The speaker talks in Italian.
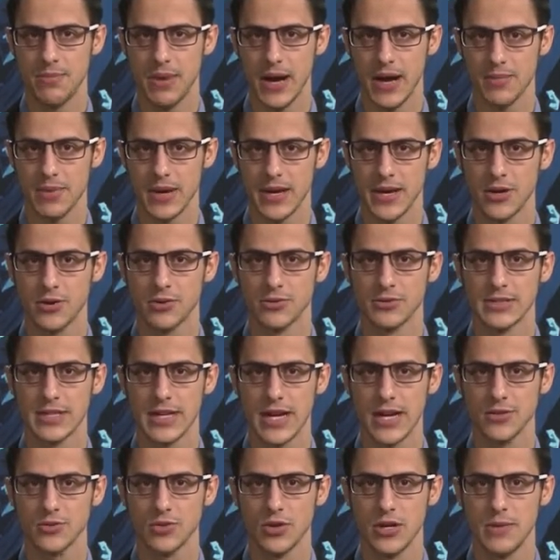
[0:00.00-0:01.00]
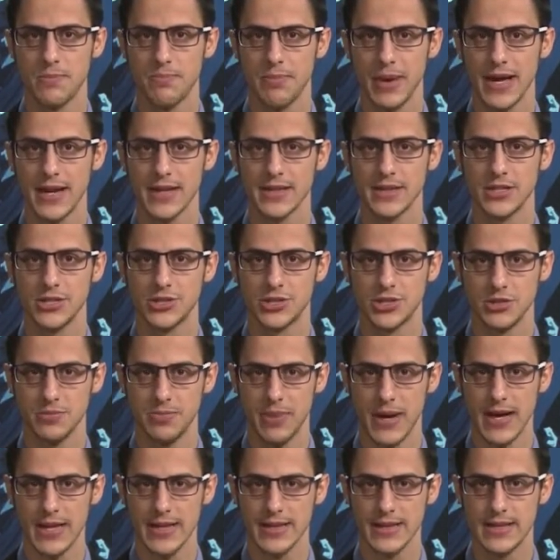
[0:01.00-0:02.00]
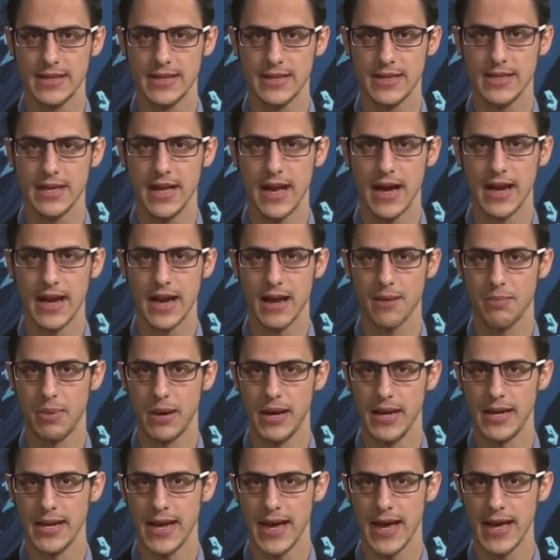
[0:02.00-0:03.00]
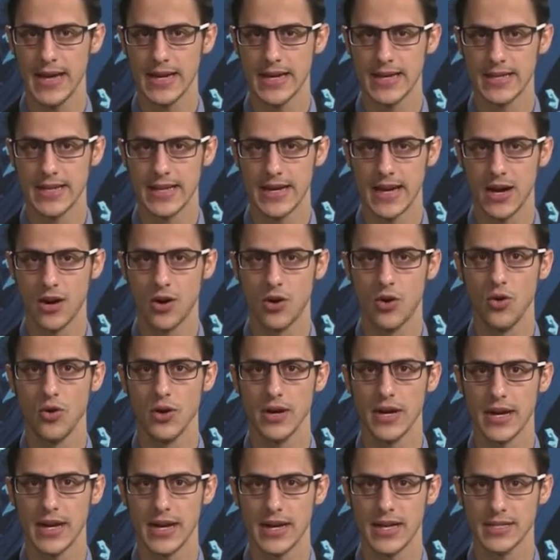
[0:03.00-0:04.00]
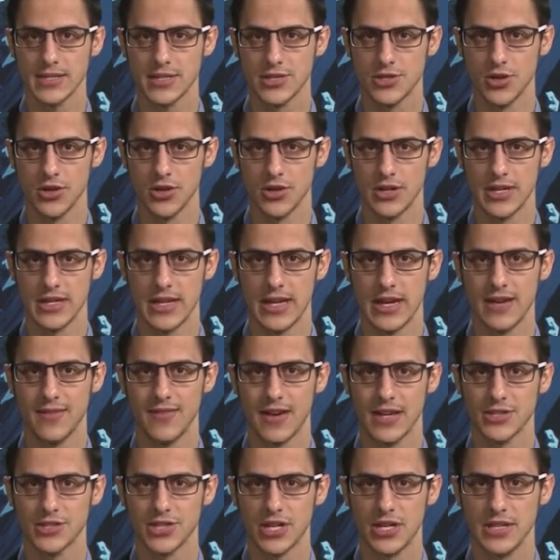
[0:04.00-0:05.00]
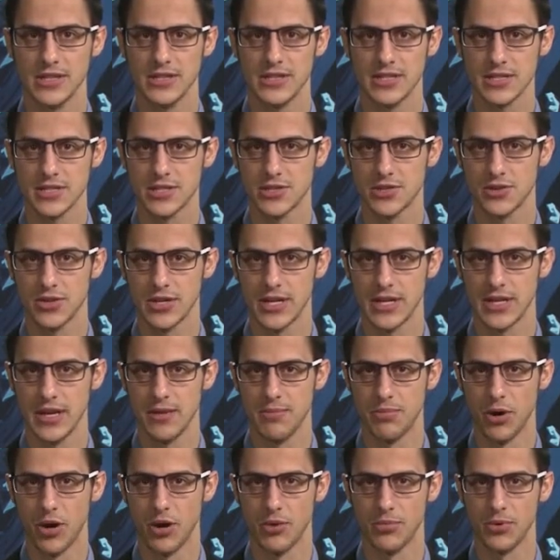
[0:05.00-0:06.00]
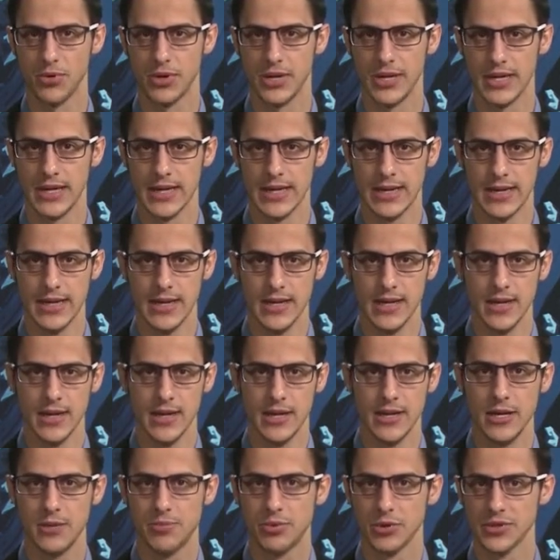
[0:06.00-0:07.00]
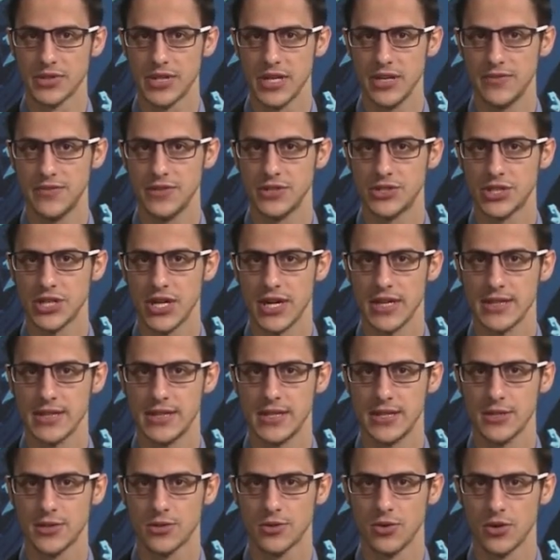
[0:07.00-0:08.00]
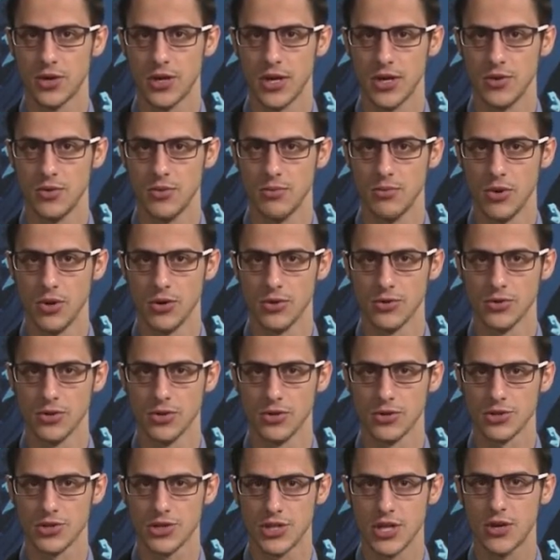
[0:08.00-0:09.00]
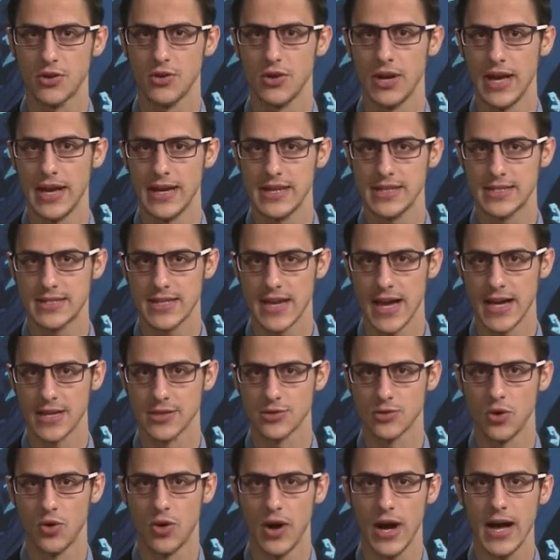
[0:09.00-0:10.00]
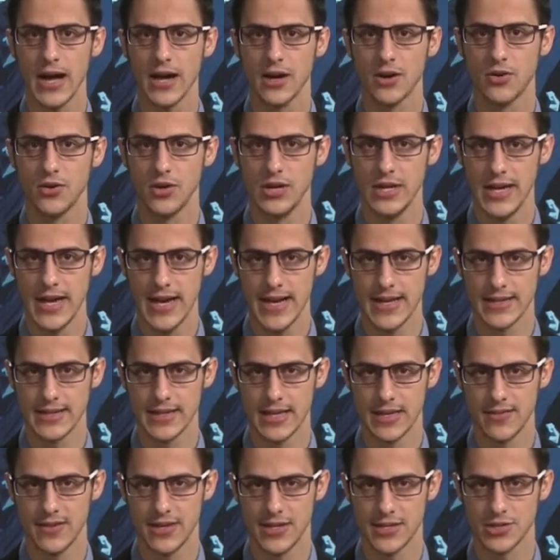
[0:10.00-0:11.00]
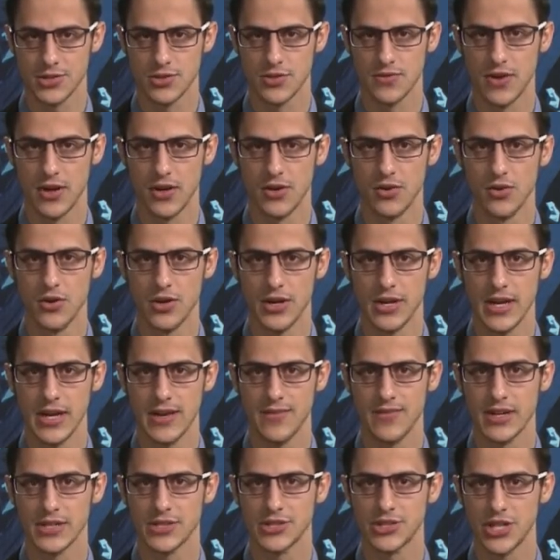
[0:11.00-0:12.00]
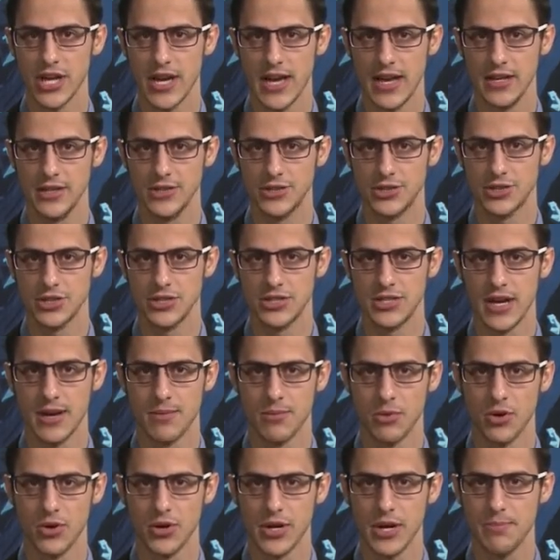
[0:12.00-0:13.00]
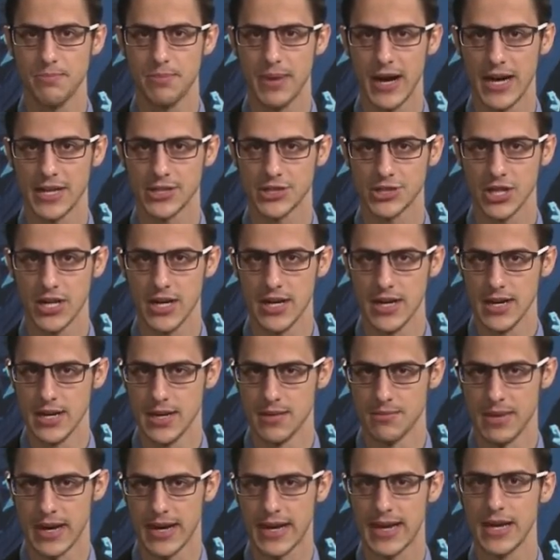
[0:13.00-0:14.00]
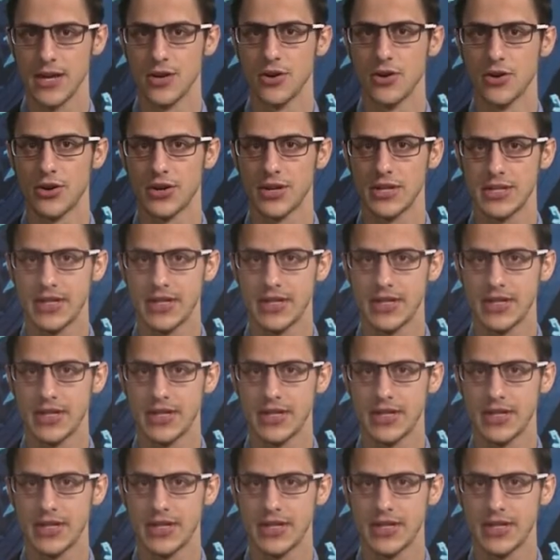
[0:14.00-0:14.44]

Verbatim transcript: il Papa ha incontrato i partecipanti alla plenaria della Congregazione dell'Evangelizzazione dei Popoli. Il pontefice ha detto che in un mondo secolarizzato, accogliente verso i valori evangelici di amore e pace, ma che non